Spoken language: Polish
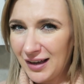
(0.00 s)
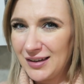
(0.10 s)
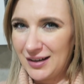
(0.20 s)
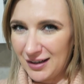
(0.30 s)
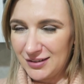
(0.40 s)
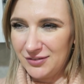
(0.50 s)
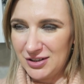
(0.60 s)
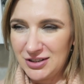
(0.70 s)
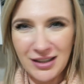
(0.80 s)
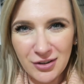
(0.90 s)
daje radę,
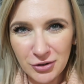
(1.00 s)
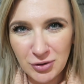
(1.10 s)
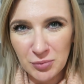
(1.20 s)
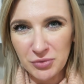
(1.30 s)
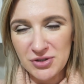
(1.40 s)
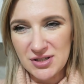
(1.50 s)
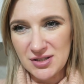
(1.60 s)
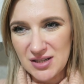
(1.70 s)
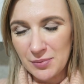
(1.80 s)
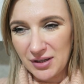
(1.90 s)
wiecie, ja nie chodziłam po
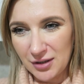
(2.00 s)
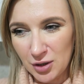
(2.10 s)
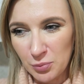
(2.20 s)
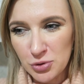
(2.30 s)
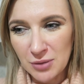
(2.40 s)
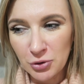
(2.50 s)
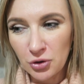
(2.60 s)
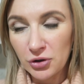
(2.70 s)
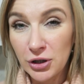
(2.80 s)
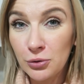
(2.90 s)
wszystkich sklepach, ja tylko poszłam do
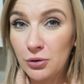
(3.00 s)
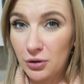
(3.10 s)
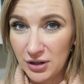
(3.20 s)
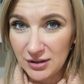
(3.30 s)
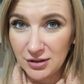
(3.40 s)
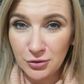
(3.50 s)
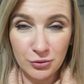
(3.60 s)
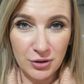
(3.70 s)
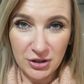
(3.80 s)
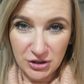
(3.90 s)
kilku konkretnych, do
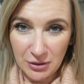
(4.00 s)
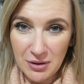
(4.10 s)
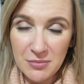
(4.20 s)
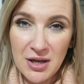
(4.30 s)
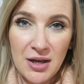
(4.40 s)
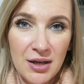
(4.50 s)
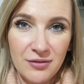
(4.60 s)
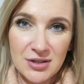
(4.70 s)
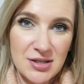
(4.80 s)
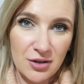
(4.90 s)
których chciałam,
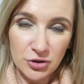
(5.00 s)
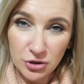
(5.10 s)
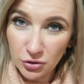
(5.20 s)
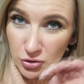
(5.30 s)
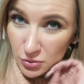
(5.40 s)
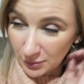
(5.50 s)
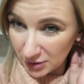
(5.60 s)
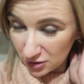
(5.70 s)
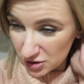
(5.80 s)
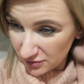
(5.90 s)
więc jakoś nie odczułam
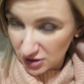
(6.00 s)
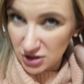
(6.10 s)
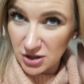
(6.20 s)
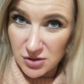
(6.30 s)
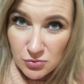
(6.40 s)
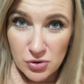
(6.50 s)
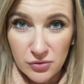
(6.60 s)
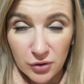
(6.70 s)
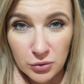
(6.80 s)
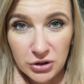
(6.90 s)
tego, że wiecie, że jest
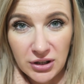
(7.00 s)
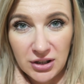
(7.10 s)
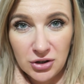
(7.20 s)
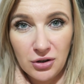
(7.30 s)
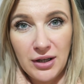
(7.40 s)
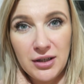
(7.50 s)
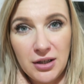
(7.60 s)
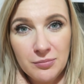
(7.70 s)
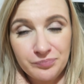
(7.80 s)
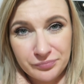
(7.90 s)
mnóstwo ludzi, jakieś
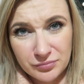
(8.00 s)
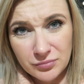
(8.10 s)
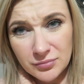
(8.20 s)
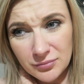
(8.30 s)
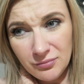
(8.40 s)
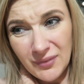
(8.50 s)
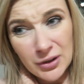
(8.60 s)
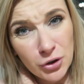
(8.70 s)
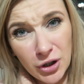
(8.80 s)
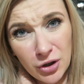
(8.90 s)
kolejki,
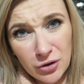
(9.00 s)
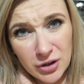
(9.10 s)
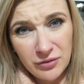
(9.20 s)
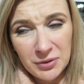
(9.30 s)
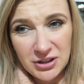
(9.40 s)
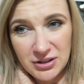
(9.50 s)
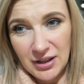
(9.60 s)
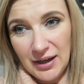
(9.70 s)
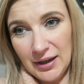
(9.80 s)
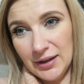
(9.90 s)
trochę korki w
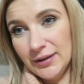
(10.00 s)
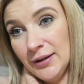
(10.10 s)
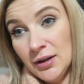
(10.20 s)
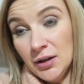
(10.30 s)
mieście, ale